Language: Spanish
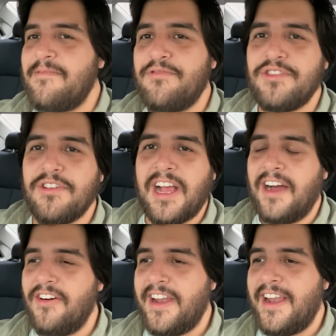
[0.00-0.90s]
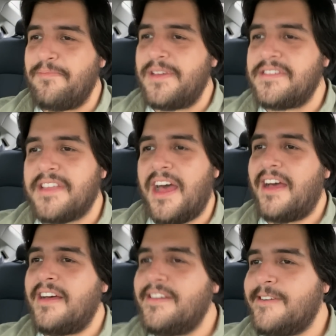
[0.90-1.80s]
puso cagón a la
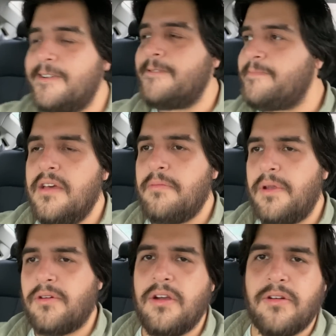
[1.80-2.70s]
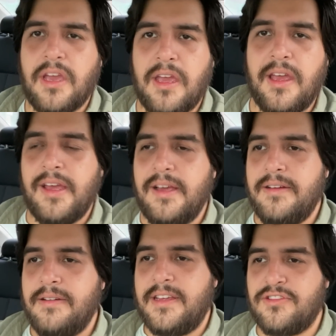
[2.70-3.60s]
pista. Pero creo que
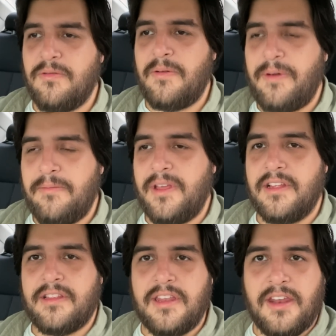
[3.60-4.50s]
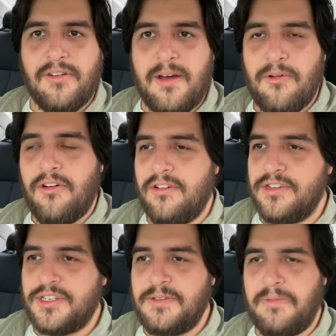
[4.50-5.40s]
esto me permite tener una
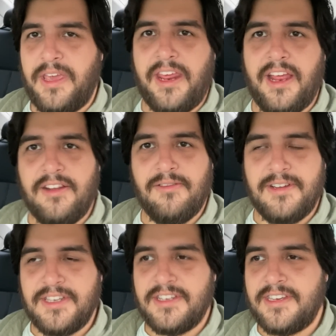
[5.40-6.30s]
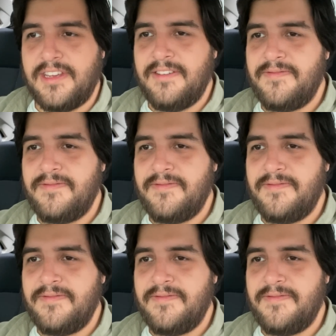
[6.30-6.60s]
voz viril, ¿no es así?